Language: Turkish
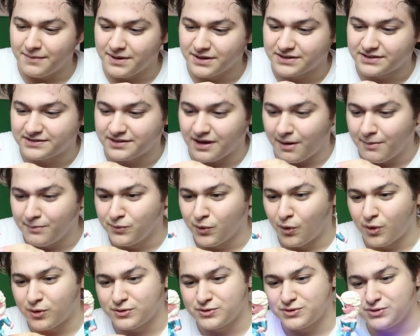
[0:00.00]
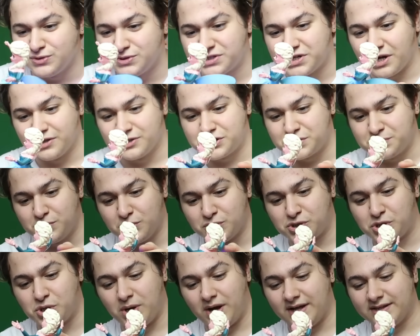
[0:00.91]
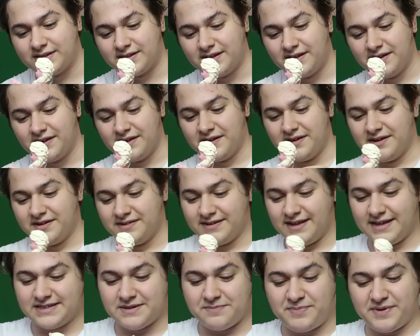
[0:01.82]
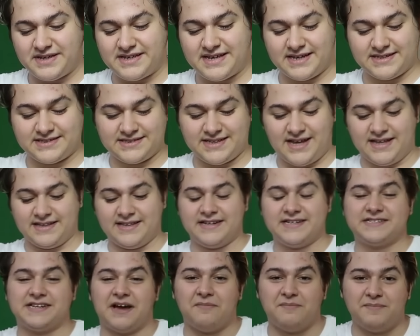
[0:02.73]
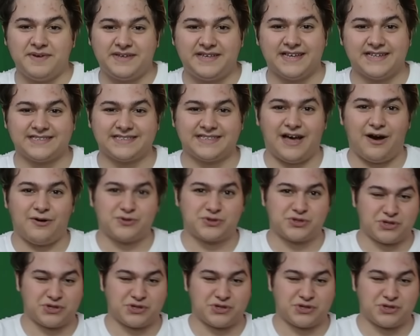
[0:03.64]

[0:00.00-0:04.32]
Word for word: ama tam doğru düzgün çalışmıyor şu an. Neyse bir kez daha deneyeceğim. Bir kez daha